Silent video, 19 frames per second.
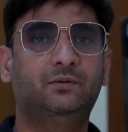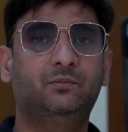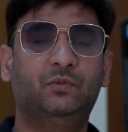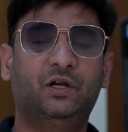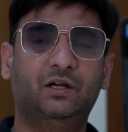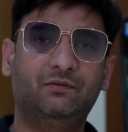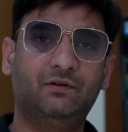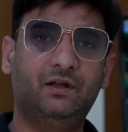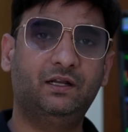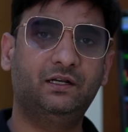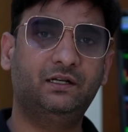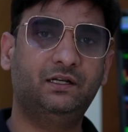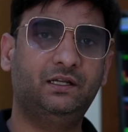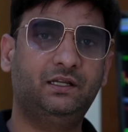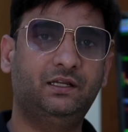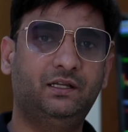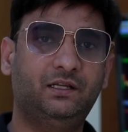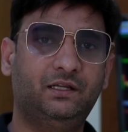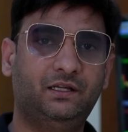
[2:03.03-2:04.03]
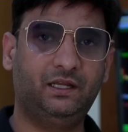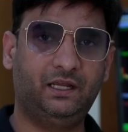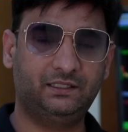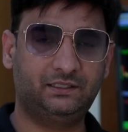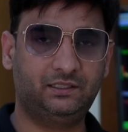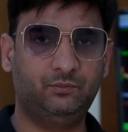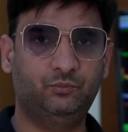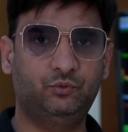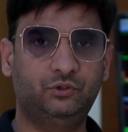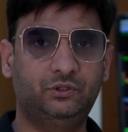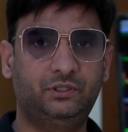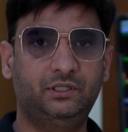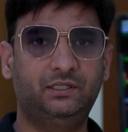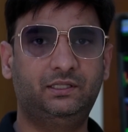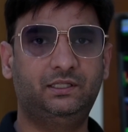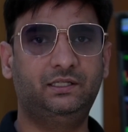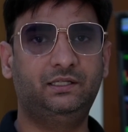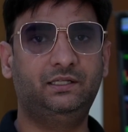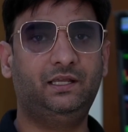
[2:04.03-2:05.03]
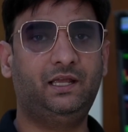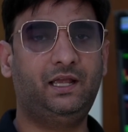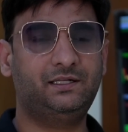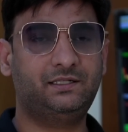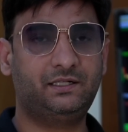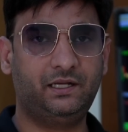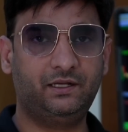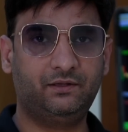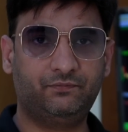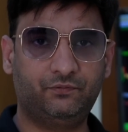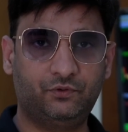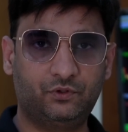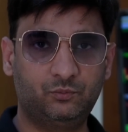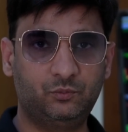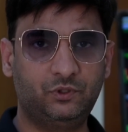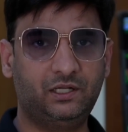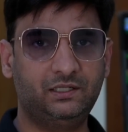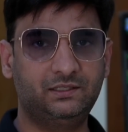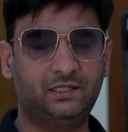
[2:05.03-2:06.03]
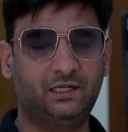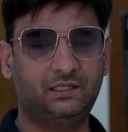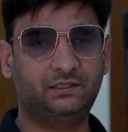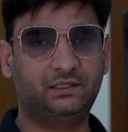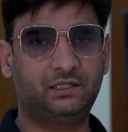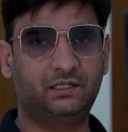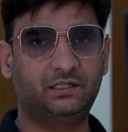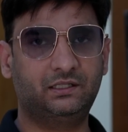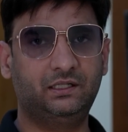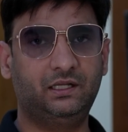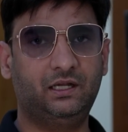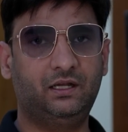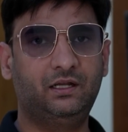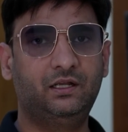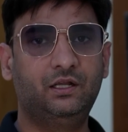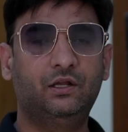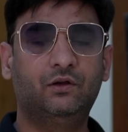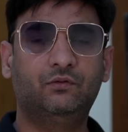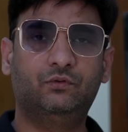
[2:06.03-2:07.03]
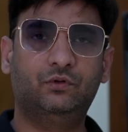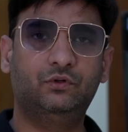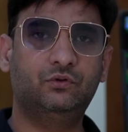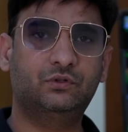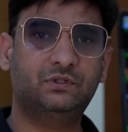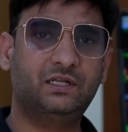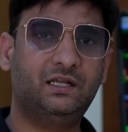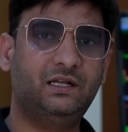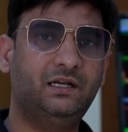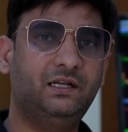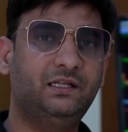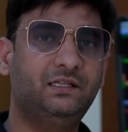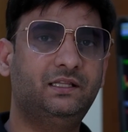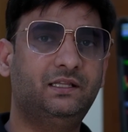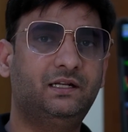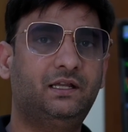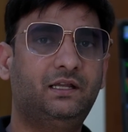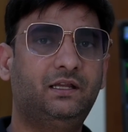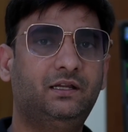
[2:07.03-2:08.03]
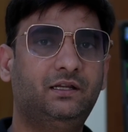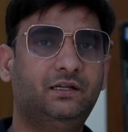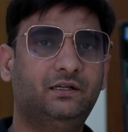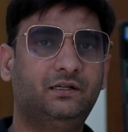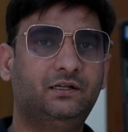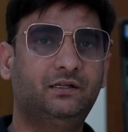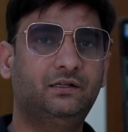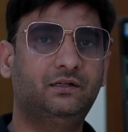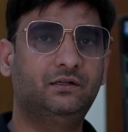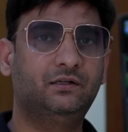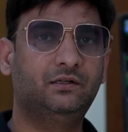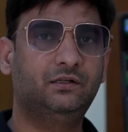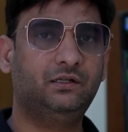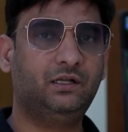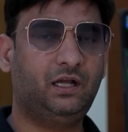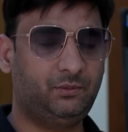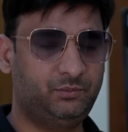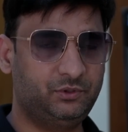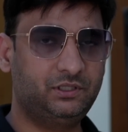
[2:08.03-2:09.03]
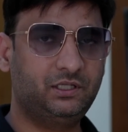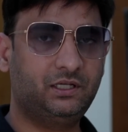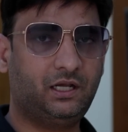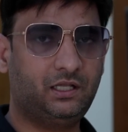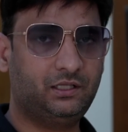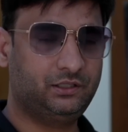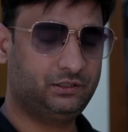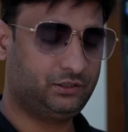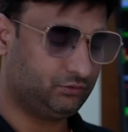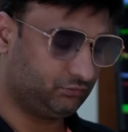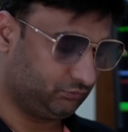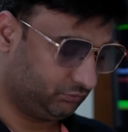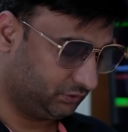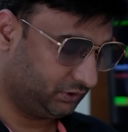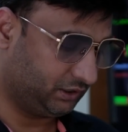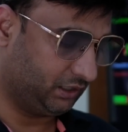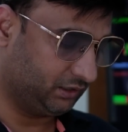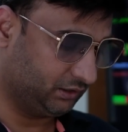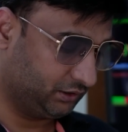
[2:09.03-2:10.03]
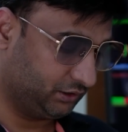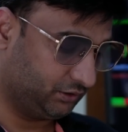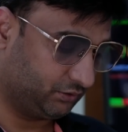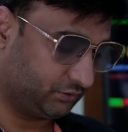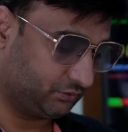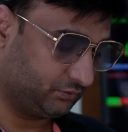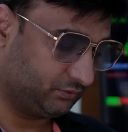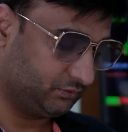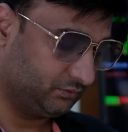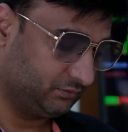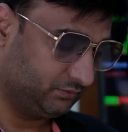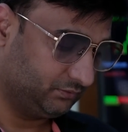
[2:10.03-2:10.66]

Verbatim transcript: भगवान ने ऐसी बुद्धि दी ऐसा एक फॉर्मूला ईजाद कर दिया वो नुकसान नहीं दे रहा है अभी दिखा देता हूँ शांति रखो